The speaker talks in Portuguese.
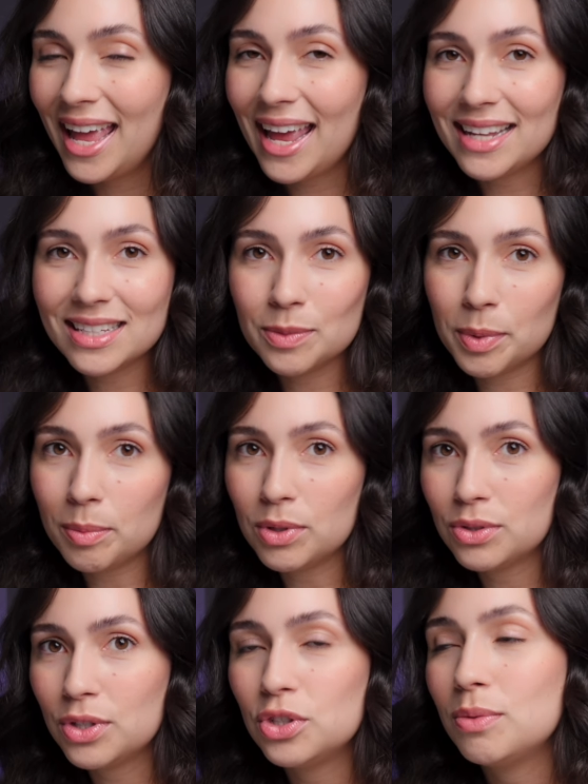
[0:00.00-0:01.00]
Essas
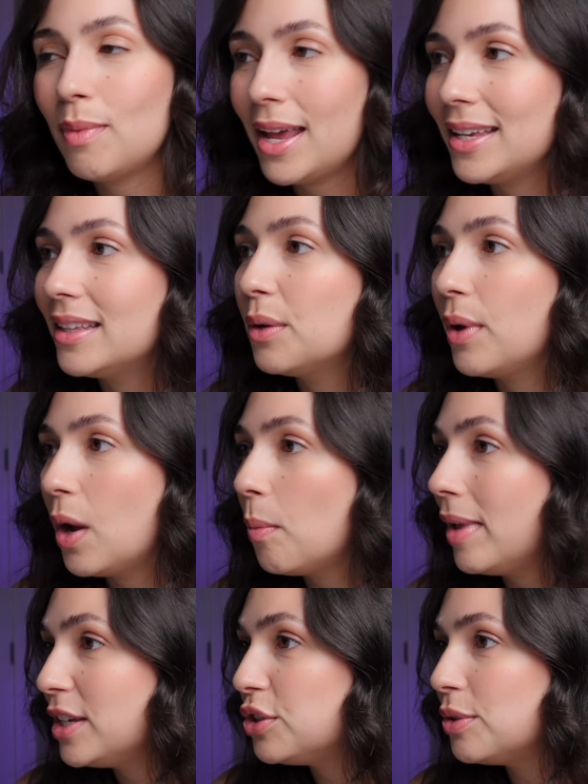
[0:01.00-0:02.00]
promoções de Mac estão
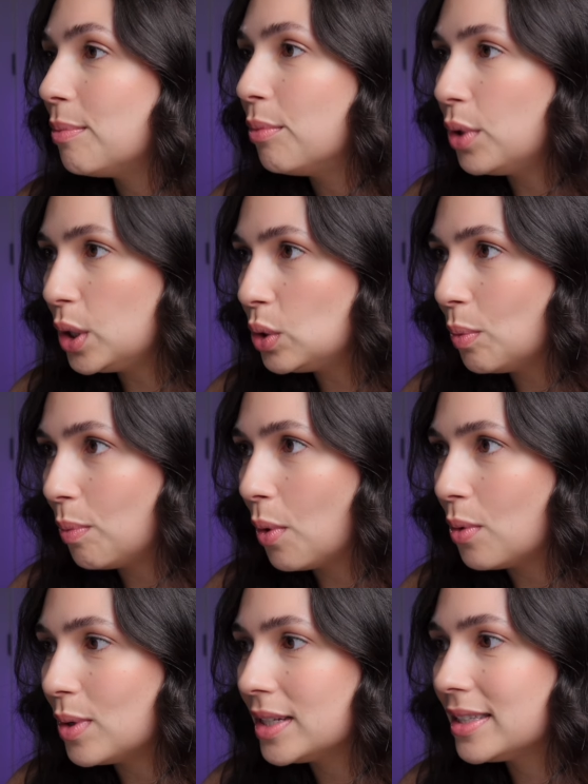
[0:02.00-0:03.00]
realmente muito
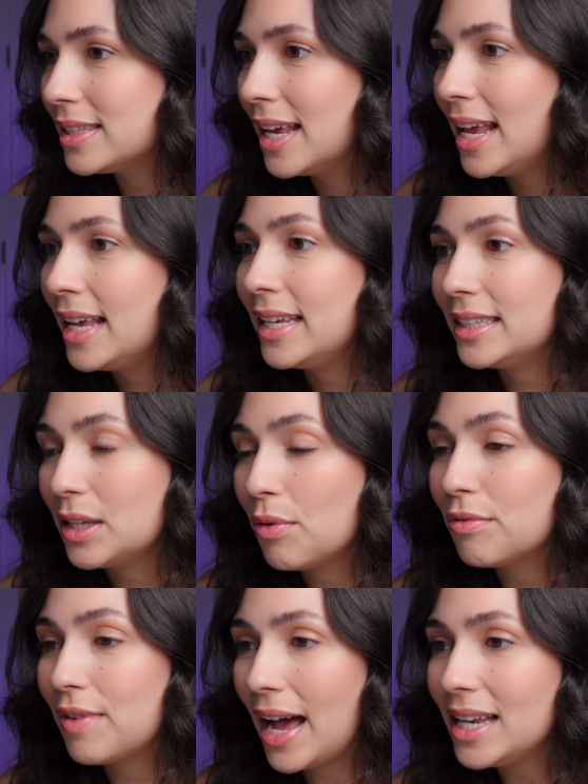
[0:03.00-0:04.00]
boas,
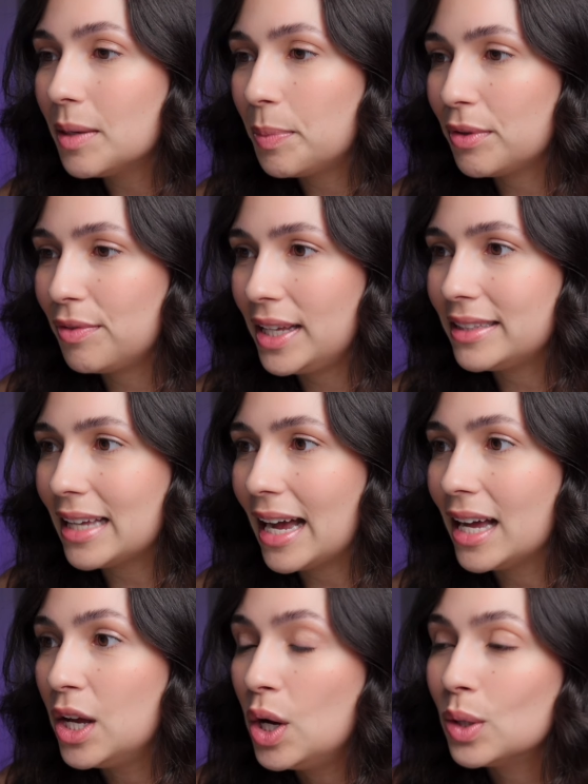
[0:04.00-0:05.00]
então vale
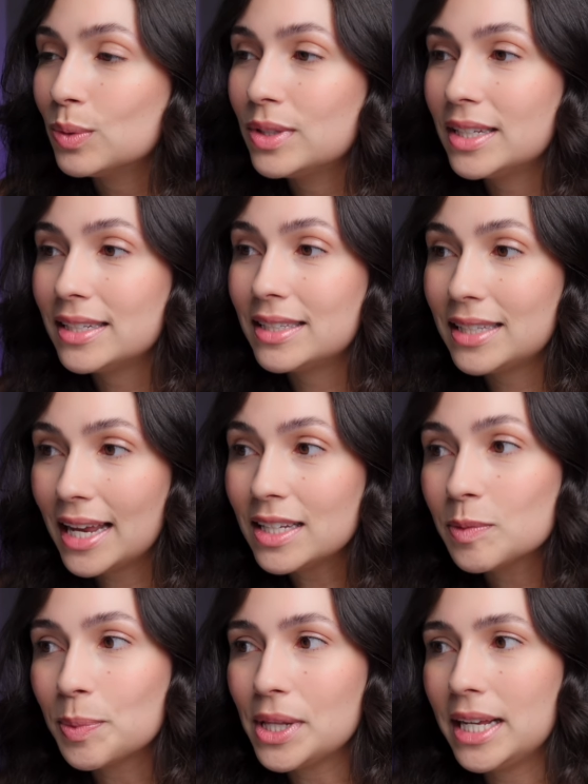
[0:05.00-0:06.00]
aproveitar. O
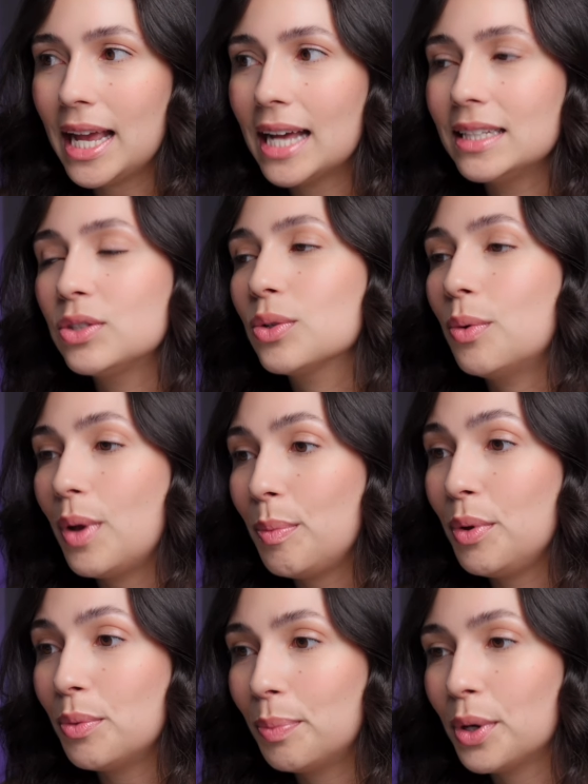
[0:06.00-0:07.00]
16 polegadas com
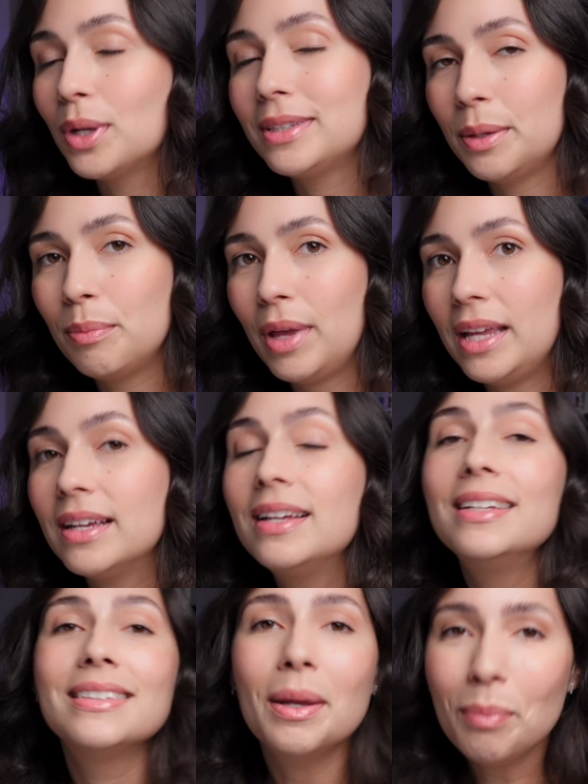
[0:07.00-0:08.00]
M1 Pro também,
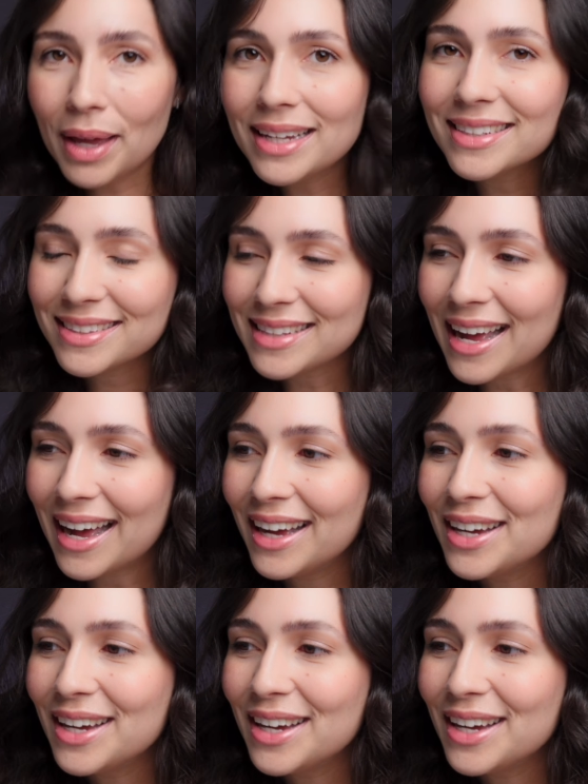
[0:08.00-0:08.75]
também está